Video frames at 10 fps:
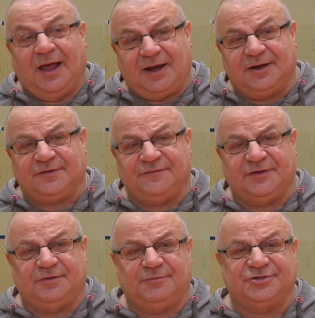ale to
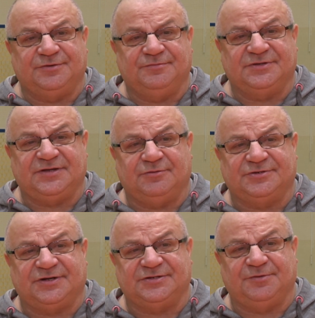wiadomo, że my cały
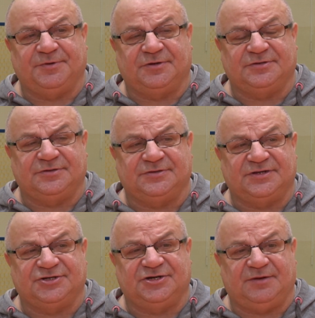czas dopiero to
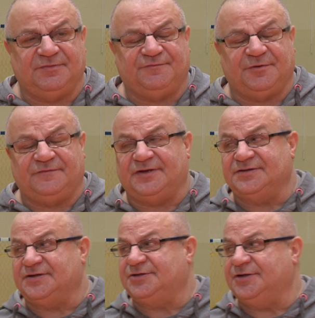zaczynamy
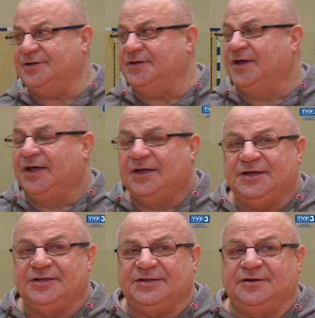wprowadzać i,
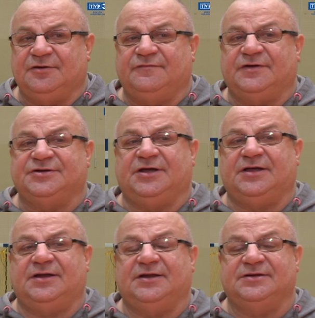i trenować,
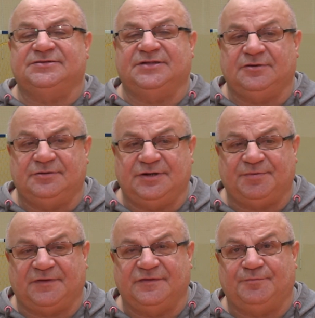ale z tego
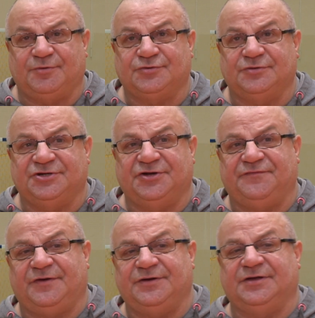naprawdę poszło dzisiaj
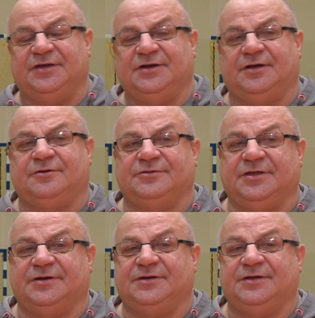fajnych kilka
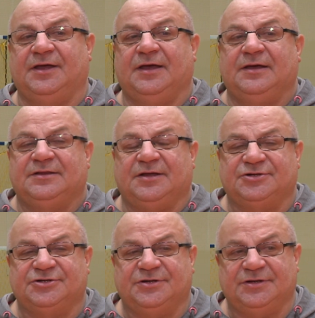konterek,
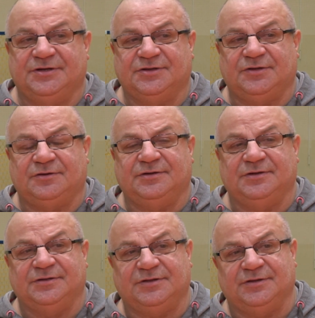także to,
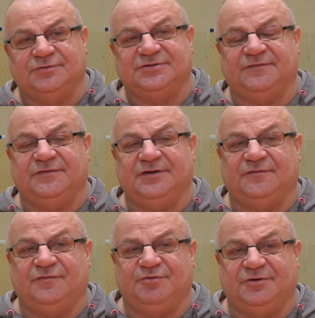te
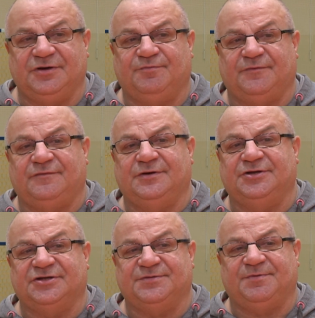ustawienia w obronie powoli
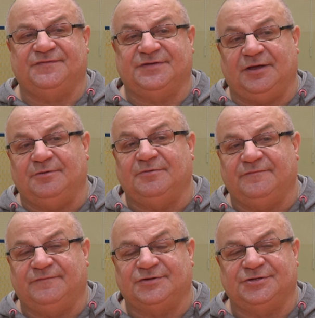się sprawdzają. No,
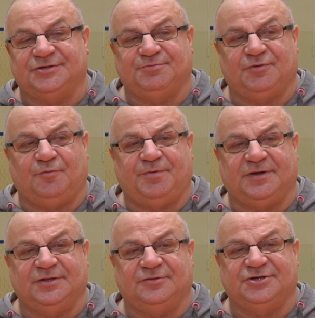ważne, żeby
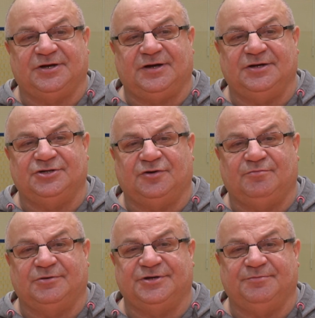chłopaki docierali się
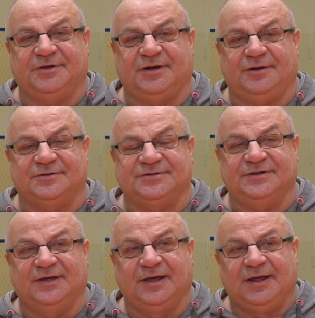obok siebie grający